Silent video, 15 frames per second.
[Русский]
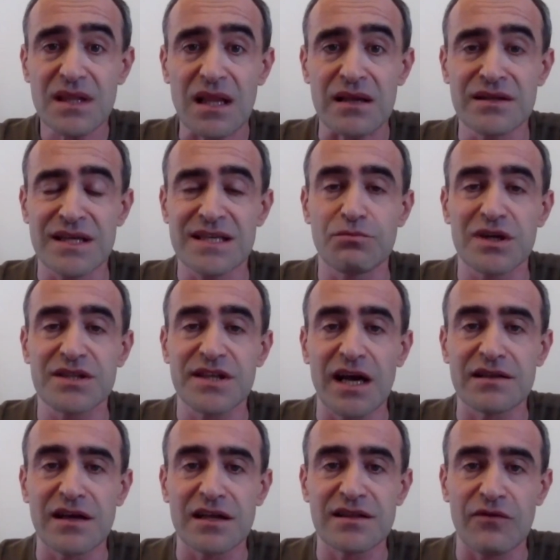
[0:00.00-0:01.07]

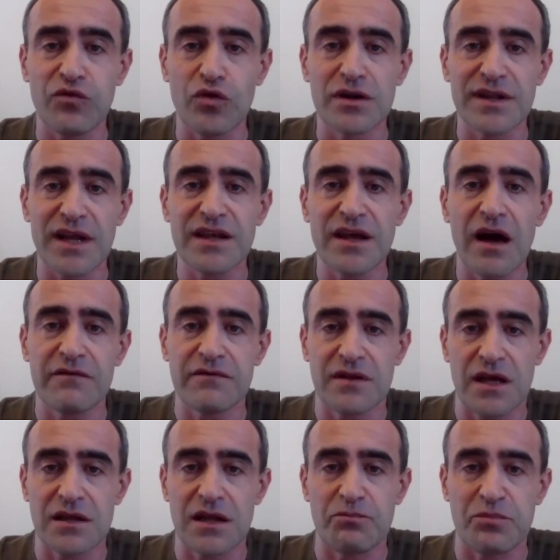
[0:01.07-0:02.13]
несмотря на довольно
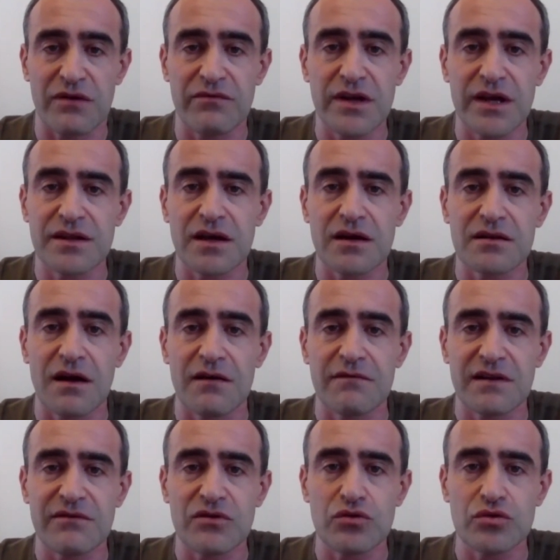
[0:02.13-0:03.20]
явное направление
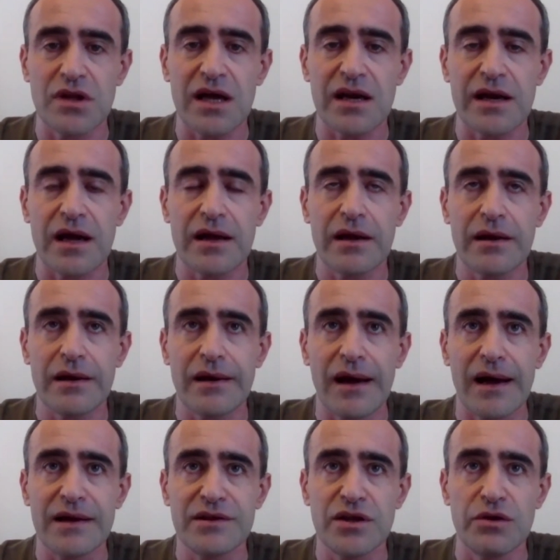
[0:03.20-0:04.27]
главного удара,
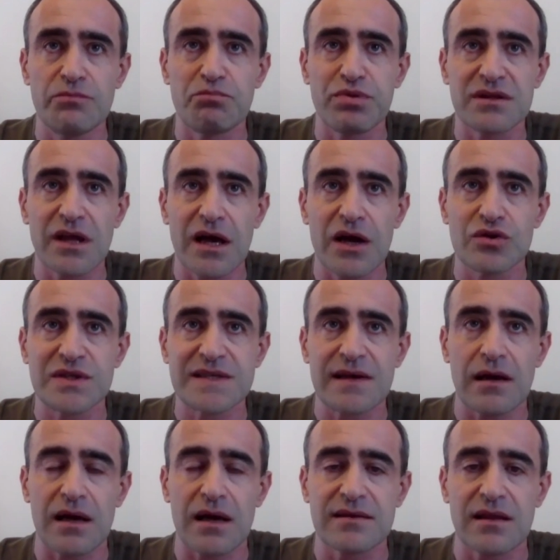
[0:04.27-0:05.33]
они
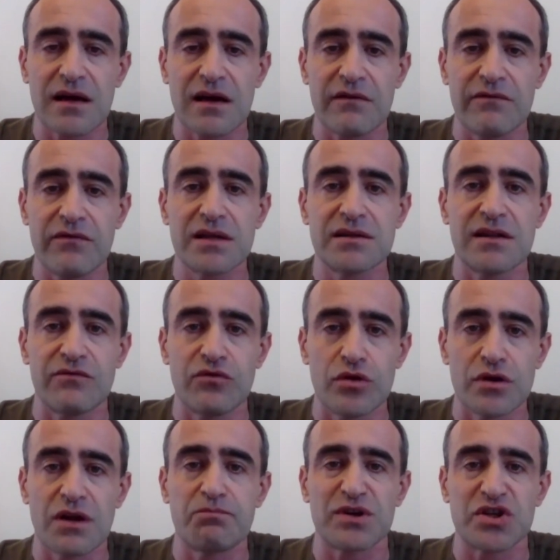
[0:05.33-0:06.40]
пытаются атаковать
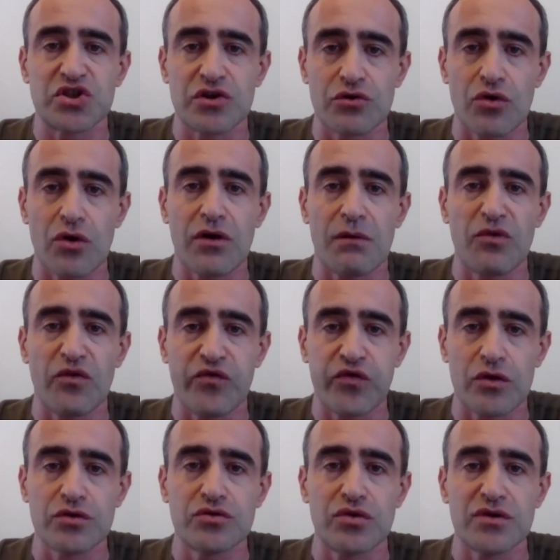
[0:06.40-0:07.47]
довольно по широкому
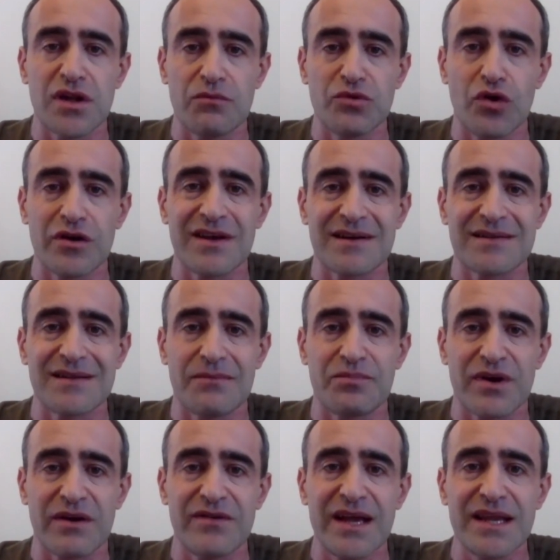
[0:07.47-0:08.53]
фронту на многих
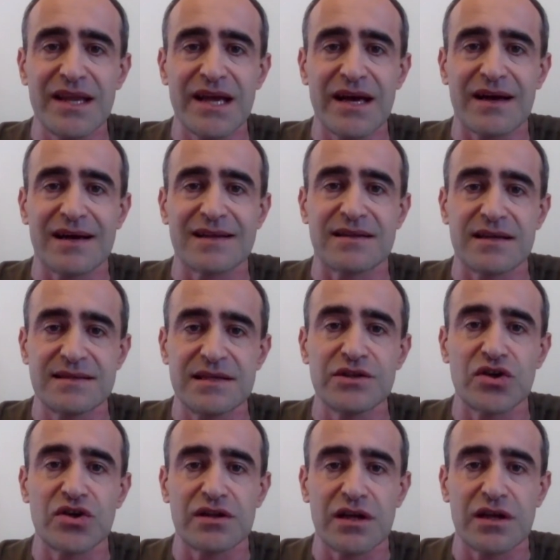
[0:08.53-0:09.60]
направлениях
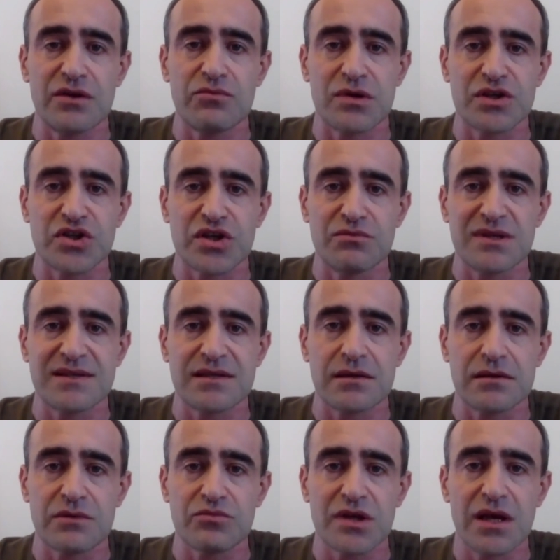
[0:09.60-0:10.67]
относительно небольшими
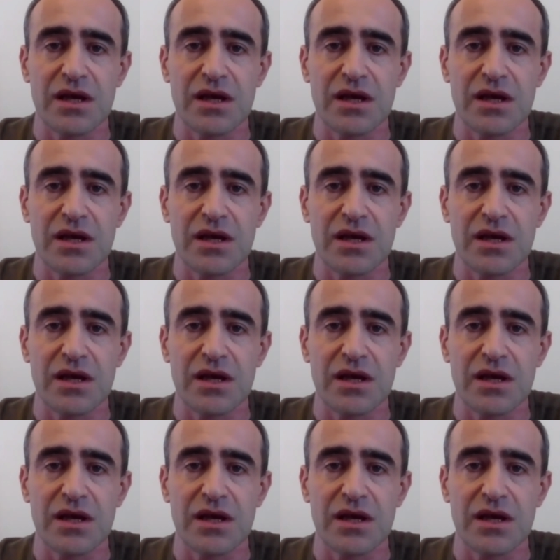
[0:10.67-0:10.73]
силами.